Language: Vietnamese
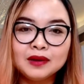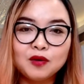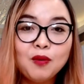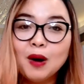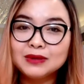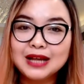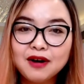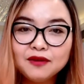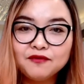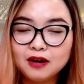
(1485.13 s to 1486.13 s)
cũng không sao
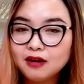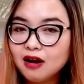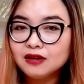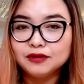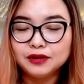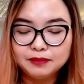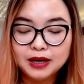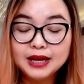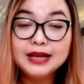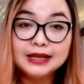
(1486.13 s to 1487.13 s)
hết vẫn có người
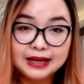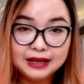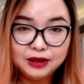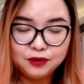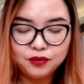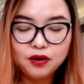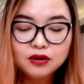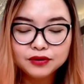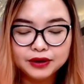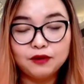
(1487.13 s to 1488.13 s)
mình đi chia sẻ nhiều có
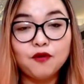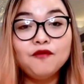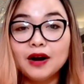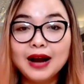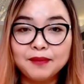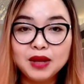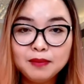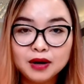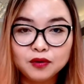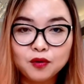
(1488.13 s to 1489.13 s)
người cũng vẫn làm với
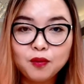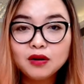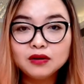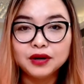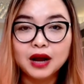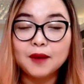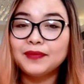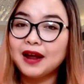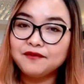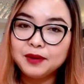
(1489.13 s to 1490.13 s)
mình cũng có người hợp
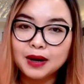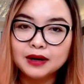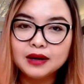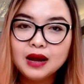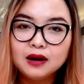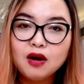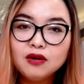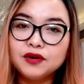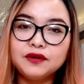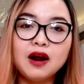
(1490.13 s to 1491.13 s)
tác với mình có
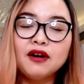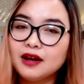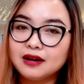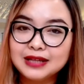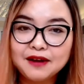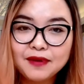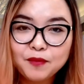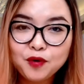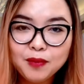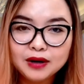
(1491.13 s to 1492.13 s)
người đón nhận sản phẩm
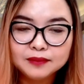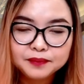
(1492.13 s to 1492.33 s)
của mình